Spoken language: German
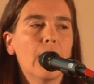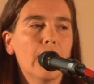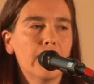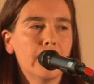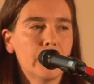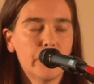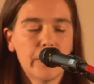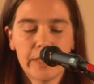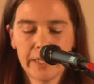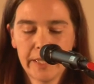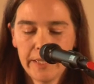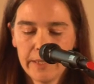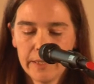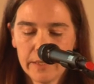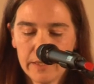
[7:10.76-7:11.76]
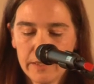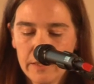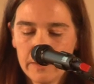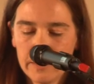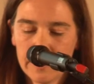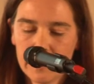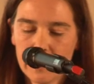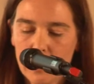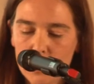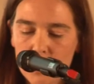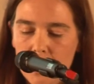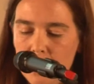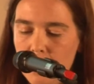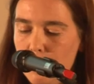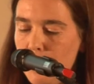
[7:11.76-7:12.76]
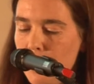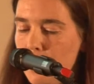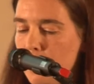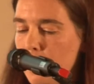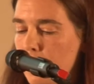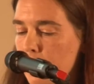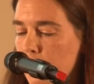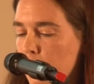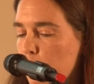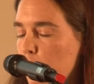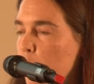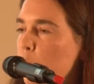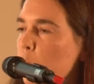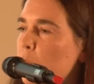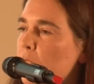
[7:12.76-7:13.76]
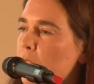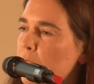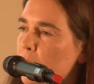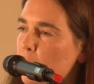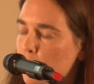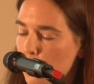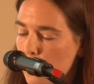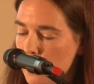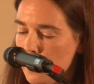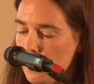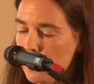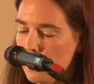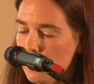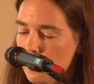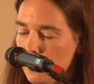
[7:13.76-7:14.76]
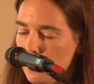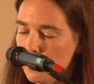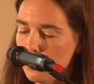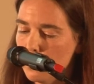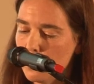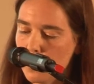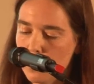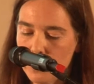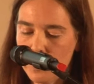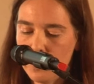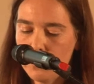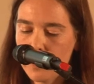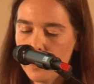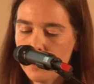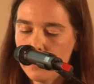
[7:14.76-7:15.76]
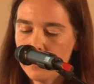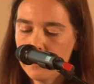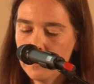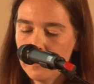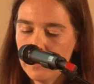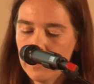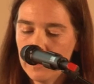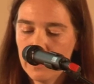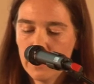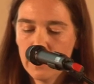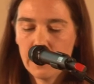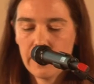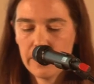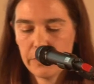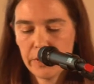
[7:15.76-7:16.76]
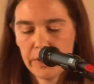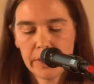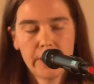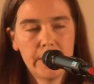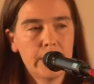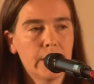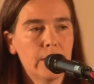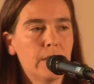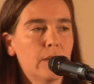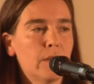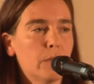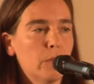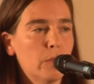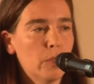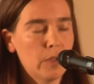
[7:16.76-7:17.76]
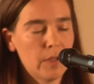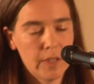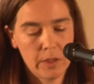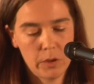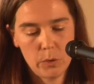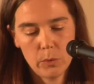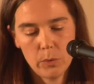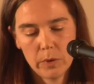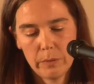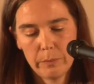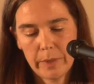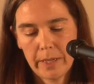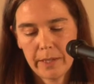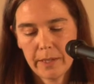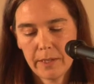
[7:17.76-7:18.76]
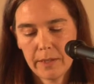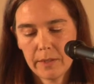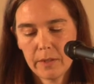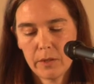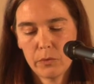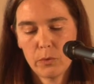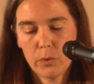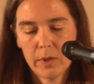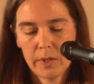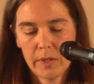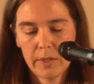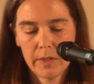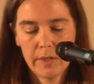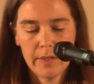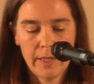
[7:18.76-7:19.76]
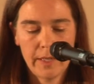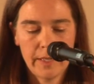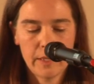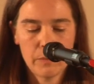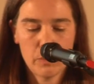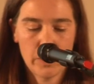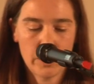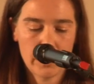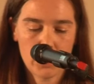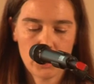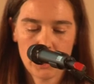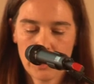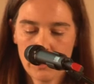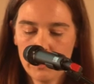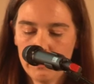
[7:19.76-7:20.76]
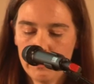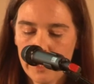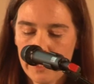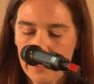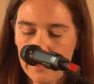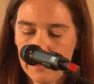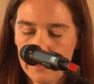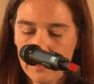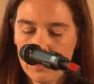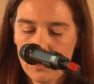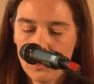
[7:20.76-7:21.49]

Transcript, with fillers: Als Vertreterin des Ausländerbeirates begrüße ich die Vorsitzende, Frau Kivran, als Vertreterin des Seniorenbeirats die Vorsitzende Ingeborg Staunmeier